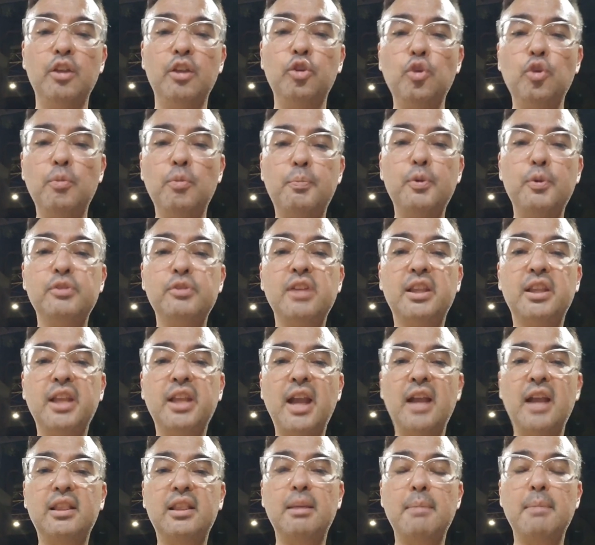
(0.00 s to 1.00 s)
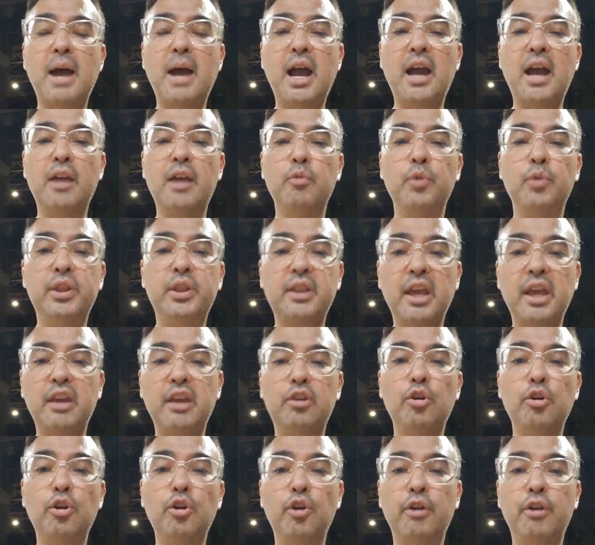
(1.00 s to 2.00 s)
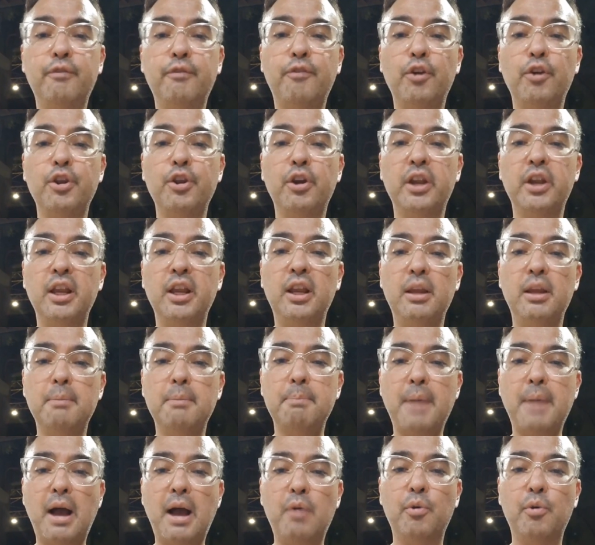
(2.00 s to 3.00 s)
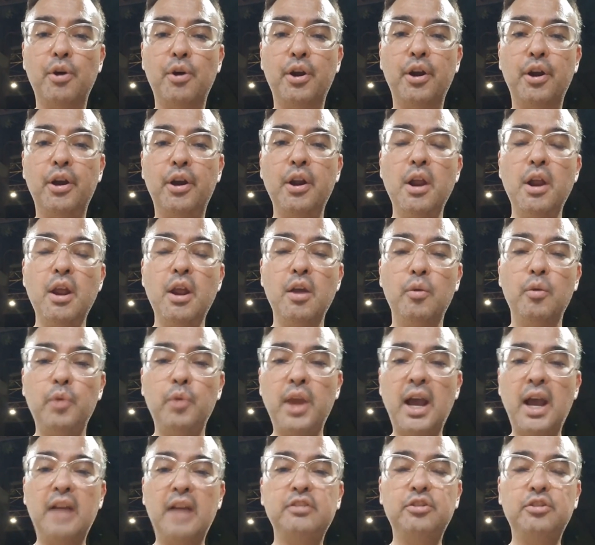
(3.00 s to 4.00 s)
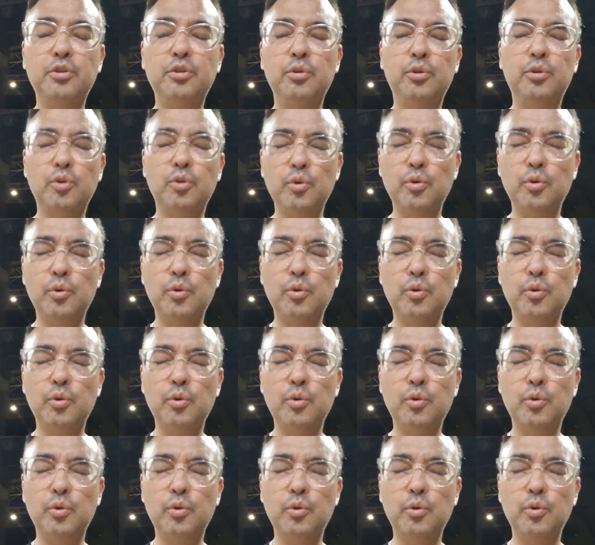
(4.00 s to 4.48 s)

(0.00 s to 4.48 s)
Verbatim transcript: Doon po sa tinatamaan, we thank you Lord for your healing power. We ask you to